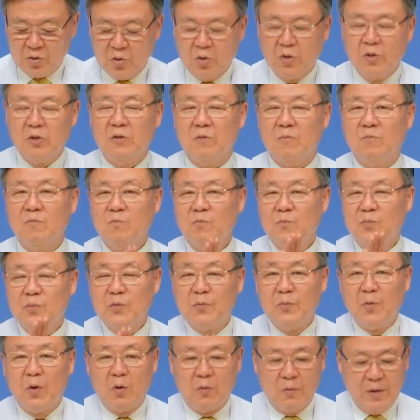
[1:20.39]
또는
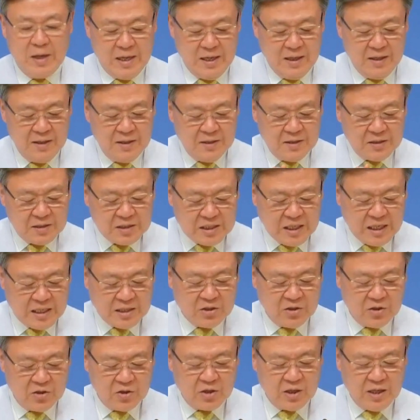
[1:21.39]
부모와
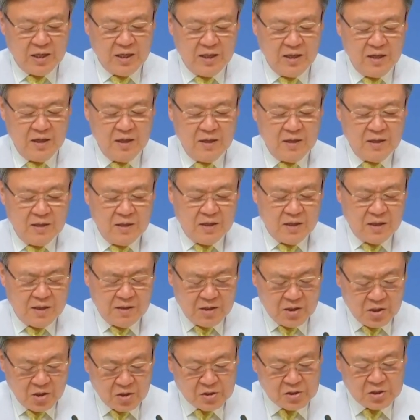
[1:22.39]
자녀가
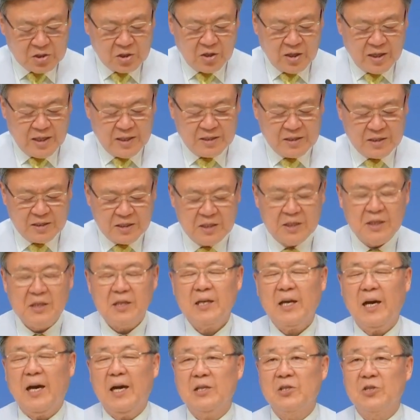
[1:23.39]
아, 형성한
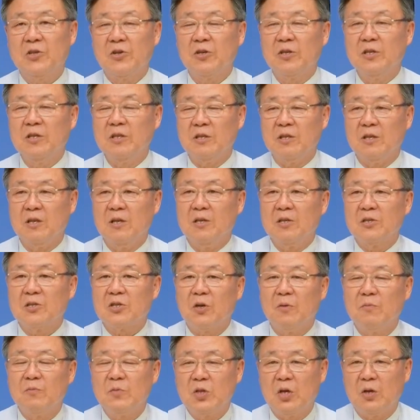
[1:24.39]
이 가정은
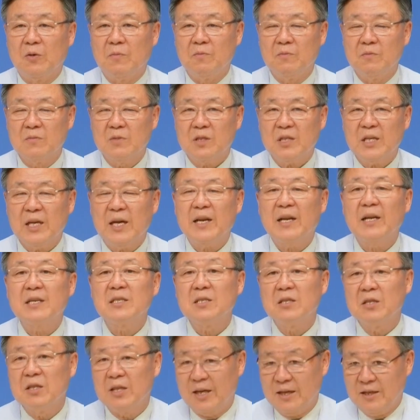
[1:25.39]
점점
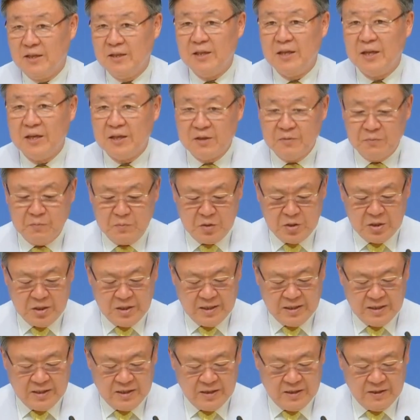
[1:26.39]
사라진다는
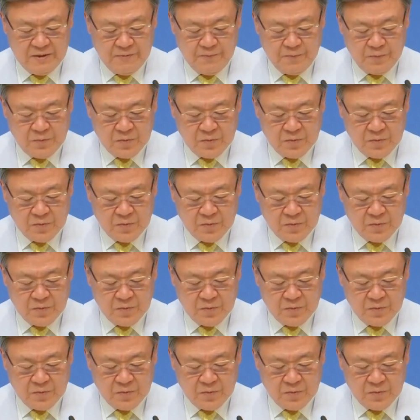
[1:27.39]
얘기입니다.